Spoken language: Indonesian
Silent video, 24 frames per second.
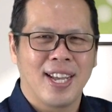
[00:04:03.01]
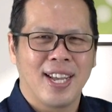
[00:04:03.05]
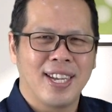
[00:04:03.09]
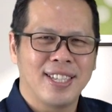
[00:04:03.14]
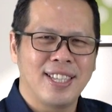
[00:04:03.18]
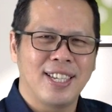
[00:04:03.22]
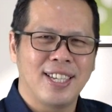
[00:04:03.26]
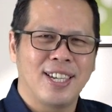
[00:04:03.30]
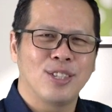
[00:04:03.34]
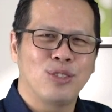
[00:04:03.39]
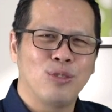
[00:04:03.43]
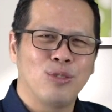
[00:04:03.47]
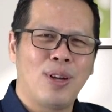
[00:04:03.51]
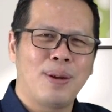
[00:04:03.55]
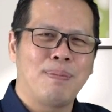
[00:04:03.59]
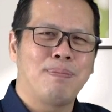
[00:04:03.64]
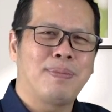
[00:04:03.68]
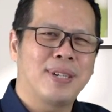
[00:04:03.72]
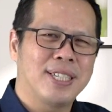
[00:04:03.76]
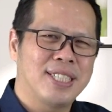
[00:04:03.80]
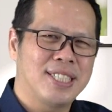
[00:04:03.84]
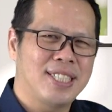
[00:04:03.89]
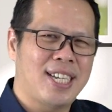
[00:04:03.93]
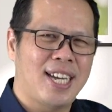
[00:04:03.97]
ketika Tuhan
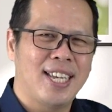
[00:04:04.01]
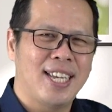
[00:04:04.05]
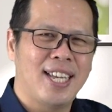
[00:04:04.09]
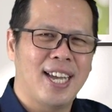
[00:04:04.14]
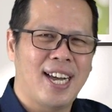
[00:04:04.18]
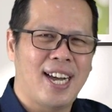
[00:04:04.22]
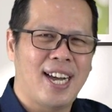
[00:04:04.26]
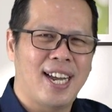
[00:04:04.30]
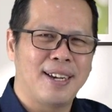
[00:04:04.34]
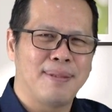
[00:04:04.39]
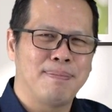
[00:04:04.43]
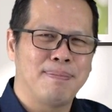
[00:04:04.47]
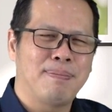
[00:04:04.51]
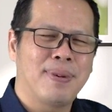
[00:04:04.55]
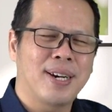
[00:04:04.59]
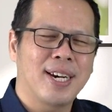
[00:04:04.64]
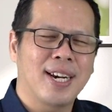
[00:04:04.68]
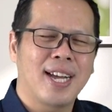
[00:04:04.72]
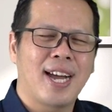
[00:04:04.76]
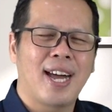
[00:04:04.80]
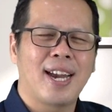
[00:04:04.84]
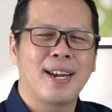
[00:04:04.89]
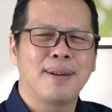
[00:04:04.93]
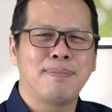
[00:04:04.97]
percayakan
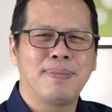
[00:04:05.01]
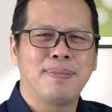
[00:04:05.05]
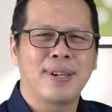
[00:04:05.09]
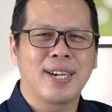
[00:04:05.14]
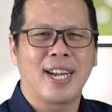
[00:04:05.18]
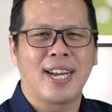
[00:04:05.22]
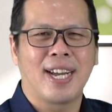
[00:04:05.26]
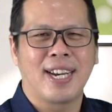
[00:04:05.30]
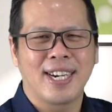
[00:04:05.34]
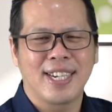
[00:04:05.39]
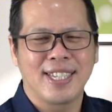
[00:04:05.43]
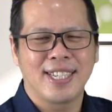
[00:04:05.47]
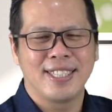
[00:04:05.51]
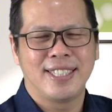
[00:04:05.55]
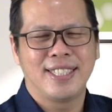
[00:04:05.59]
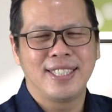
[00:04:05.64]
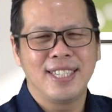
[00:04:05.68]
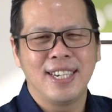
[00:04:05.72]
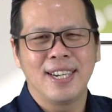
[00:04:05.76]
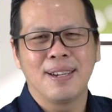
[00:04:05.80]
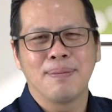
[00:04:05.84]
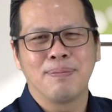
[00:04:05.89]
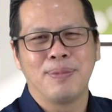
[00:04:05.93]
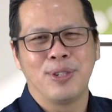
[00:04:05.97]
perkara-perkara
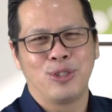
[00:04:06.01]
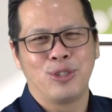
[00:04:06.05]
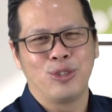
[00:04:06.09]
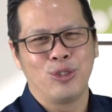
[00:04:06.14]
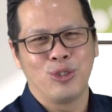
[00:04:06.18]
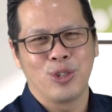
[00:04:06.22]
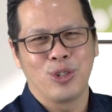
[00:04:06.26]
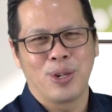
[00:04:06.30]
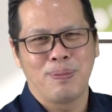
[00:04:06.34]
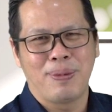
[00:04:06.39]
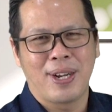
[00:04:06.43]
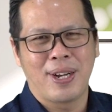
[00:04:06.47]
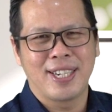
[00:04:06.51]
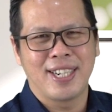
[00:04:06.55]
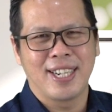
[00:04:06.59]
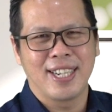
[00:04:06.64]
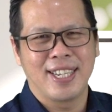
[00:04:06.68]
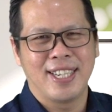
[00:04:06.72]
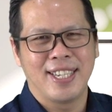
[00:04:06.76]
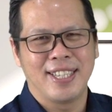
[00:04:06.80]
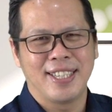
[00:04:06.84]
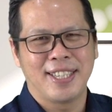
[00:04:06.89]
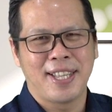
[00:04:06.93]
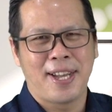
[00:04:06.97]
kecil lebih dulu kepada
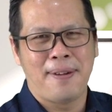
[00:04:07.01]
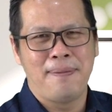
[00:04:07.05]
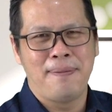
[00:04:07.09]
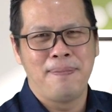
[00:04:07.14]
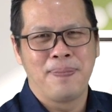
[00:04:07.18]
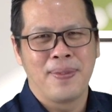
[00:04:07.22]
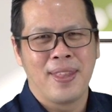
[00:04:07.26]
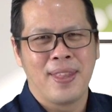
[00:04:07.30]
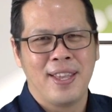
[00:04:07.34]
kita.